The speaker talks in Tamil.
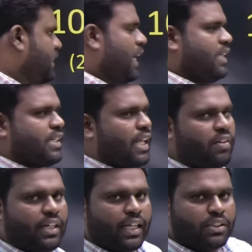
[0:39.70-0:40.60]
சேலஞ்ச்
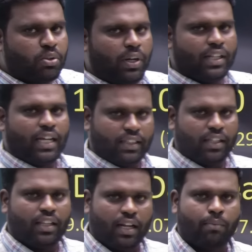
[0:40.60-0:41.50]
அதாவது நேற்று சொல்லியிருந்த அந்த
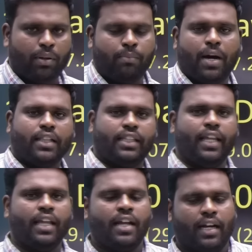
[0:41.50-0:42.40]
இதுதான் நம்ம மாற்றி
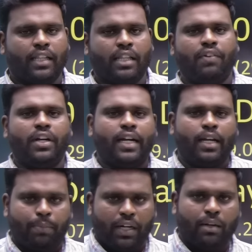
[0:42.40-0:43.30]
நேற்று அந்த வீடியோ
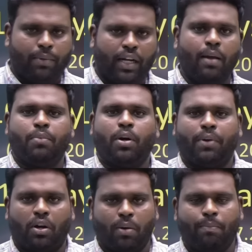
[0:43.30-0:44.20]
டெலிட் பண்ணிட்டு நம்ம ரீஅப்லோட்
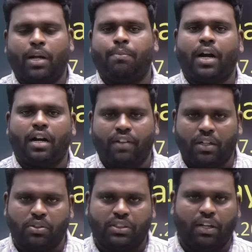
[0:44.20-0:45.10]
பண்ணுறோம் ப்ராப்பரான
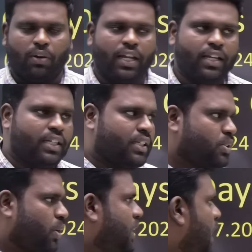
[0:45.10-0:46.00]
வேர்டு ஸ்டடியோட
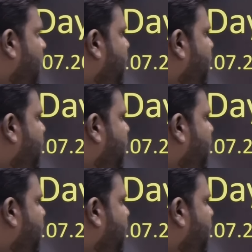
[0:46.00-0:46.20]
ஸோ இதில்